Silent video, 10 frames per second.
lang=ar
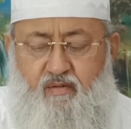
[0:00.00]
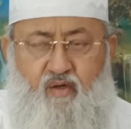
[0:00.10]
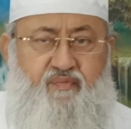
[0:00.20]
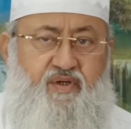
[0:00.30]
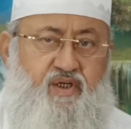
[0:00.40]

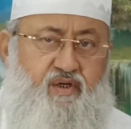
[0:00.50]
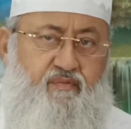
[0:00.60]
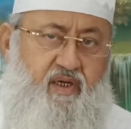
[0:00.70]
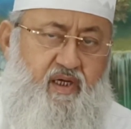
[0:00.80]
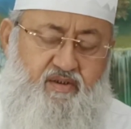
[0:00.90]
وفي
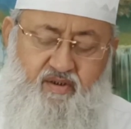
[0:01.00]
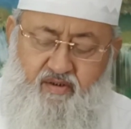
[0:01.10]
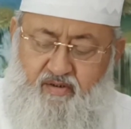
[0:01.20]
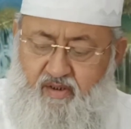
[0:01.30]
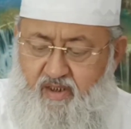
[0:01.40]

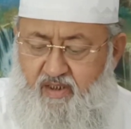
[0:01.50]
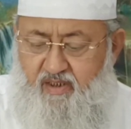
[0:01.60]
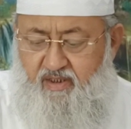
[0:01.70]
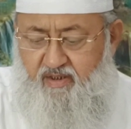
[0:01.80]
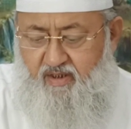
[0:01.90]
روايه قال
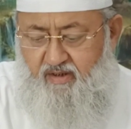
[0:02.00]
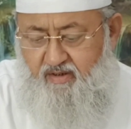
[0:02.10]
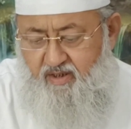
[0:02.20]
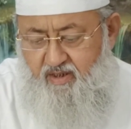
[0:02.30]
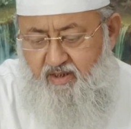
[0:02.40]
اذا
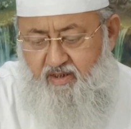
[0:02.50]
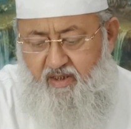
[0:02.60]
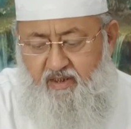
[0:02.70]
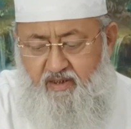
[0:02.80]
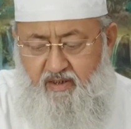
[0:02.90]
قال
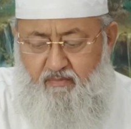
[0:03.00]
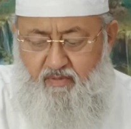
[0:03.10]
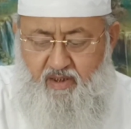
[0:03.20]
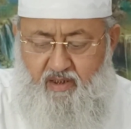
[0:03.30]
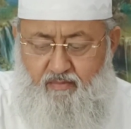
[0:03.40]

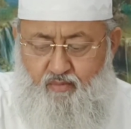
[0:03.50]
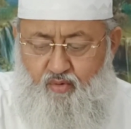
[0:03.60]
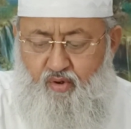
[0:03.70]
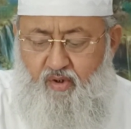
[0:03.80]
الامام